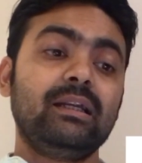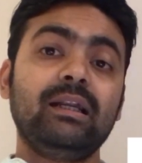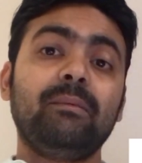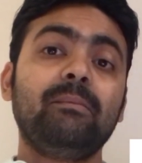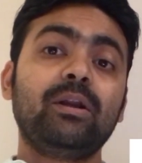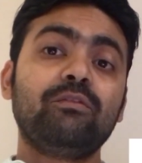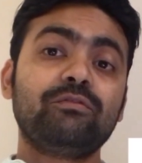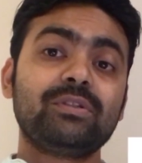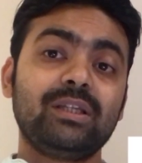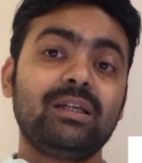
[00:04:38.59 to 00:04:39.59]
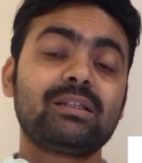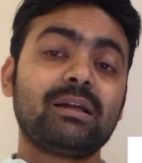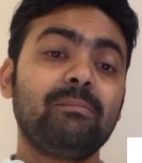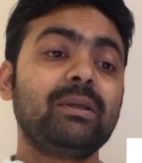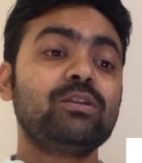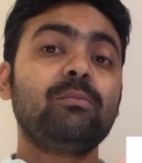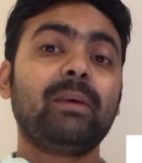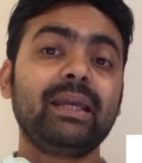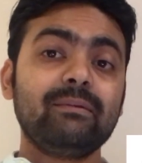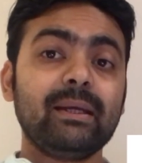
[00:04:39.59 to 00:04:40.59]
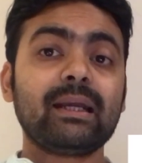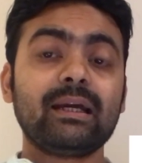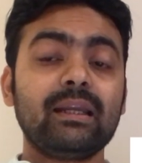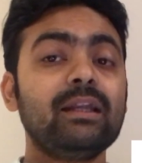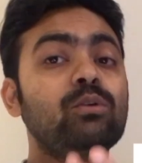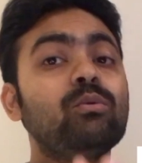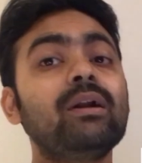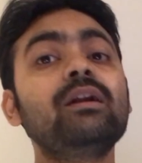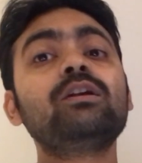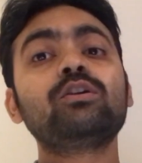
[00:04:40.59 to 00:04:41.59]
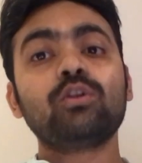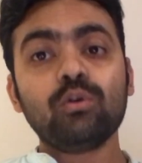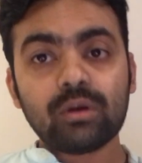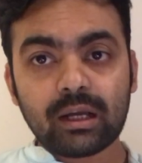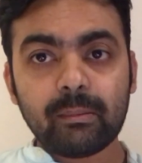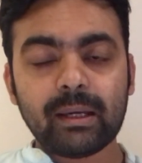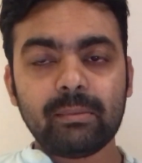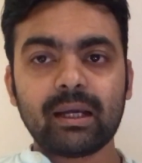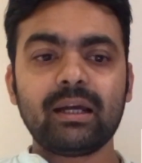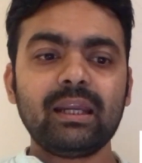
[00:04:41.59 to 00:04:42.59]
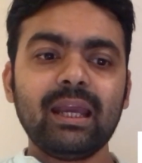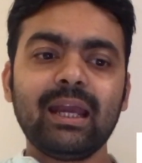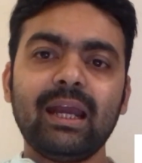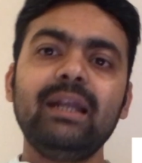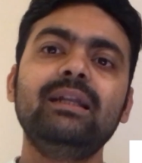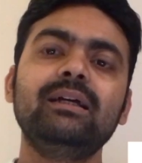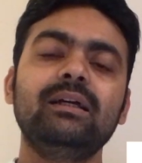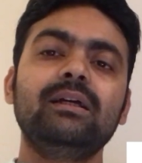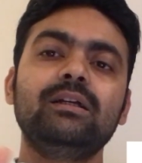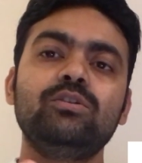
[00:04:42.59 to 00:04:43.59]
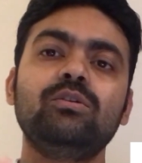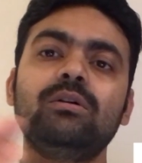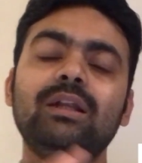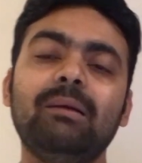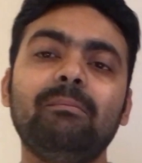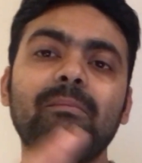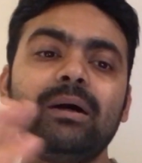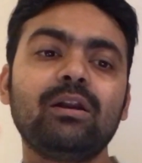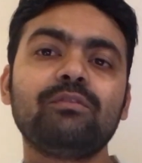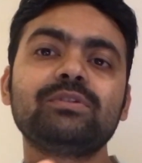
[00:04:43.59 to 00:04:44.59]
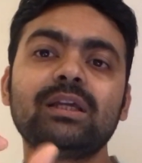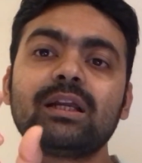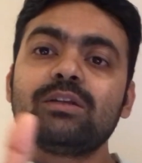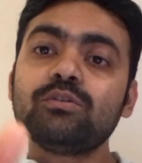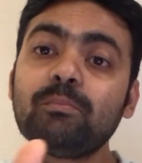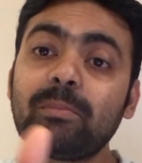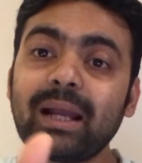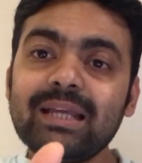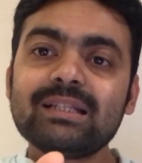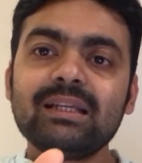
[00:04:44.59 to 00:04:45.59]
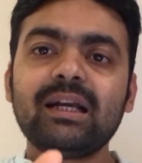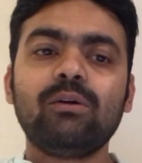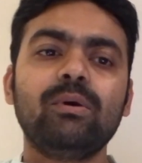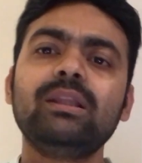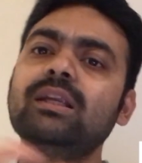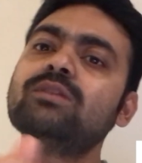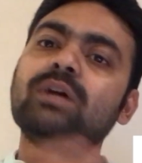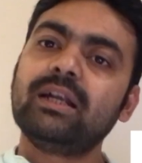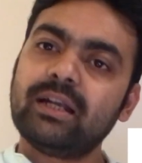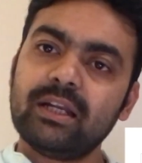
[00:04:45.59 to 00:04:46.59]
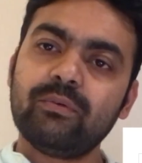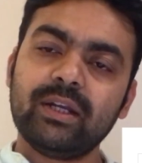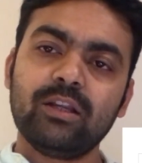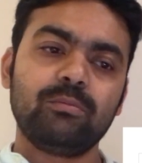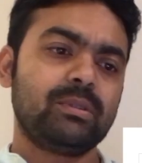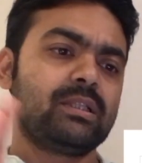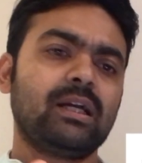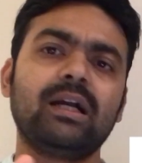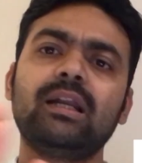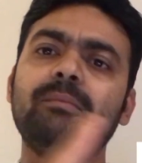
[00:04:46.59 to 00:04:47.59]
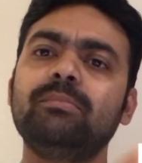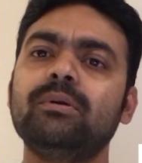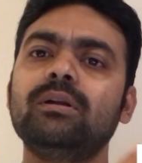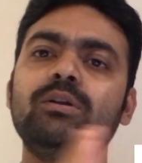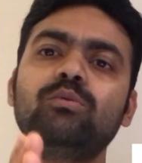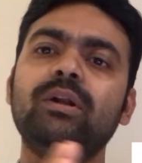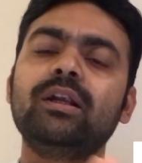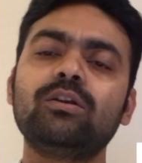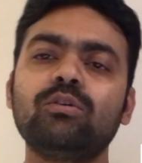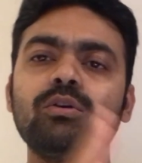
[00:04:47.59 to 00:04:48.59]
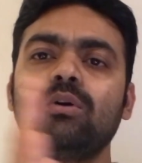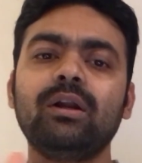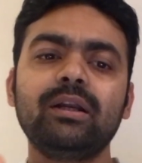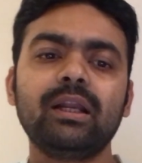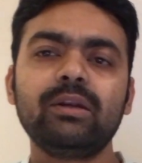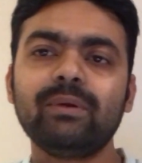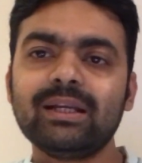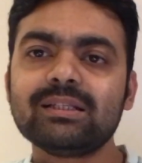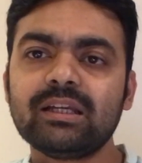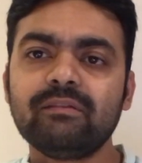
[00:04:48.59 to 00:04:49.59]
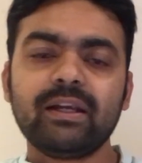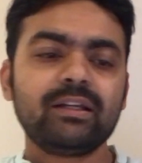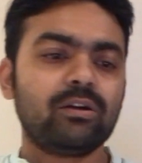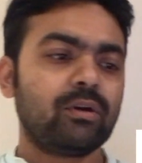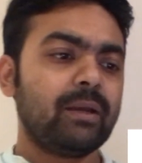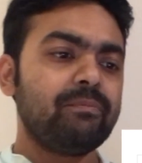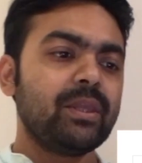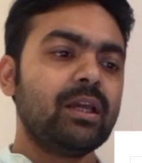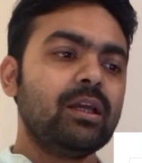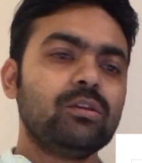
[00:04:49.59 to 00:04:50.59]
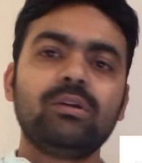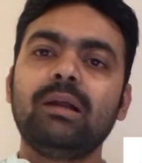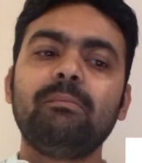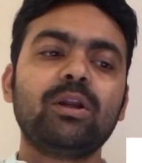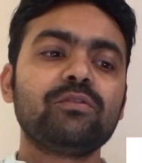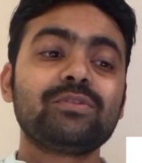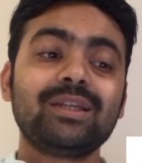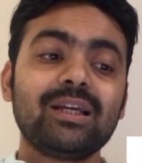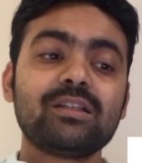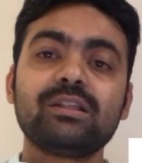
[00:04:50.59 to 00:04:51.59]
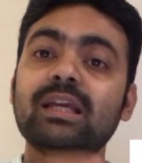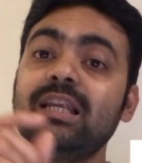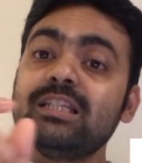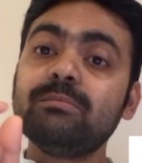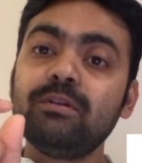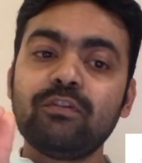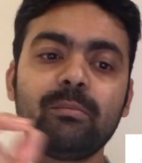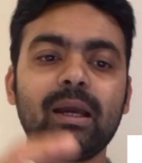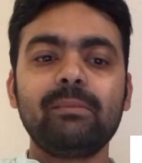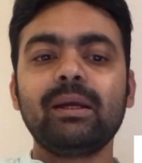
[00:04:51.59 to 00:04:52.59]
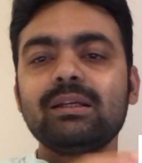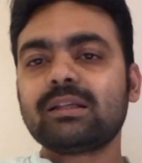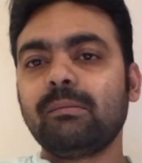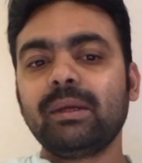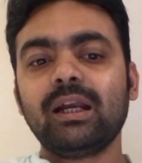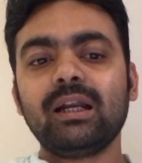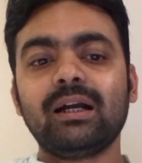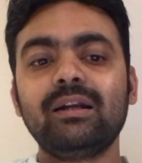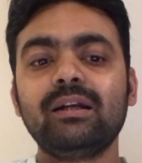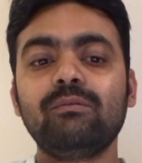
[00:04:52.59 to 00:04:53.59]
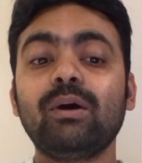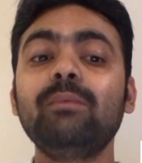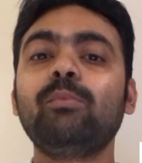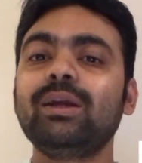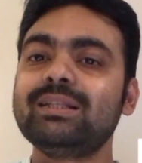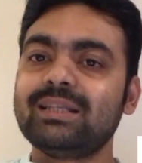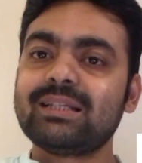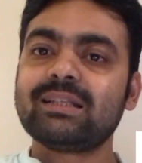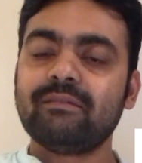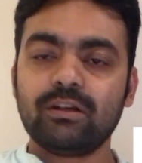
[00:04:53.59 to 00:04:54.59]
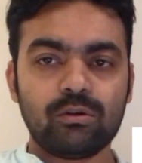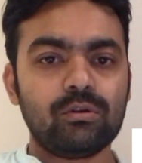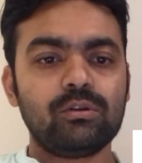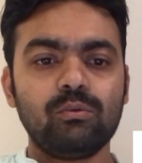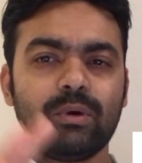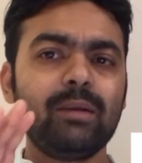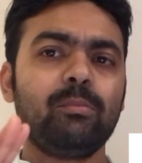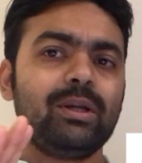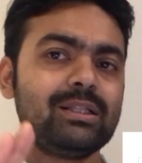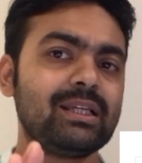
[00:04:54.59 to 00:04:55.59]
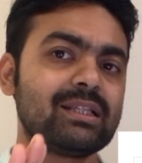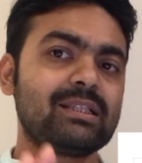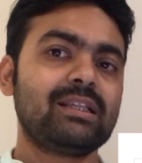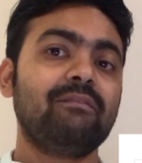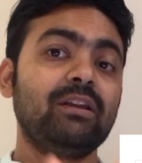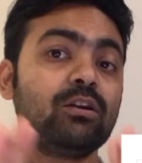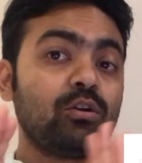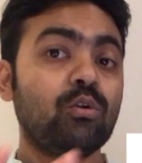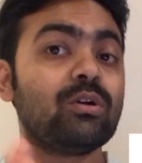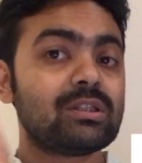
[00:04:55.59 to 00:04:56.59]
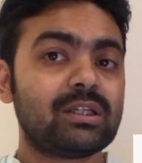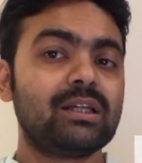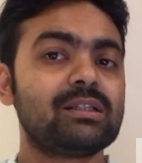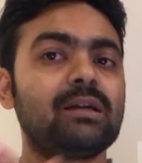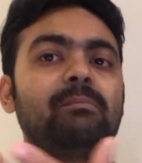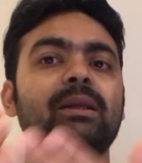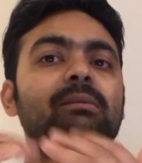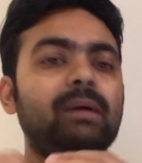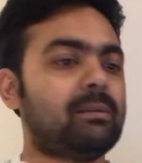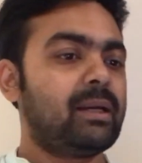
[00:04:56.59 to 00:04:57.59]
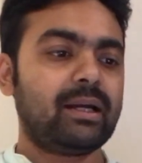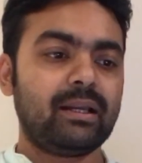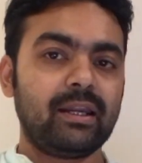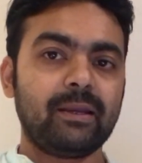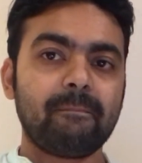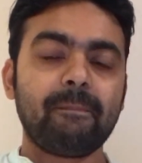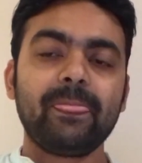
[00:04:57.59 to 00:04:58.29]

नंबर ऑफ शेयर्स कंपनी जो बाई बैक कर रही है 200 करोड़ का बाई बैक कर रही है एंड जो नंबर ऑफ शेयर का जो प्राइस लिखा हुआ है दैट इज़ हंड्रेड एंड ट्वेंटी रुपीज़ अगर आप 200 करोड़ को 120 से डिवाइड करोगे तो नंबर ऑफ शेयर्स एलिजिबल फॉर बाई बैक इज कमिंग एट वन पॉइंट सिक्स सेवन करोड़ तो वन पॉइंट सिक्स सेवन करोड़ शेयर्स कंपनी बैक कर रही है